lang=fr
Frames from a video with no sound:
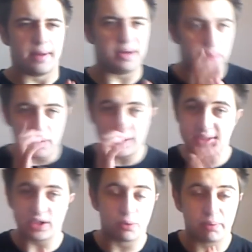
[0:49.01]
Mais le problème,
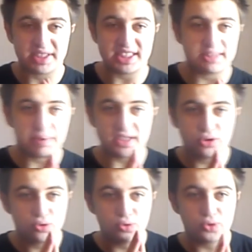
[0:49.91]
c'est qu'on ne précise pas
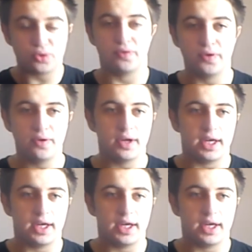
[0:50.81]
du tout ce qu'on veut.